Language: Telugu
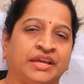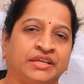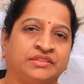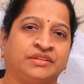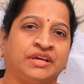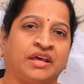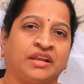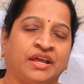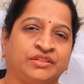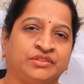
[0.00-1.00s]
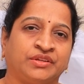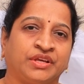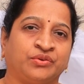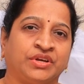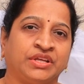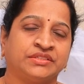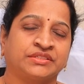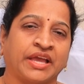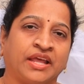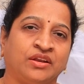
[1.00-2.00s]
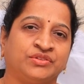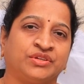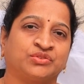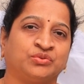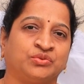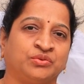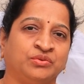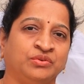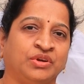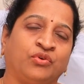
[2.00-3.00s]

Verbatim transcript: ఎయిత్ డే ఆర్ నైన్త్ డే నుండి స్కాన్లు చేసుకుంటూ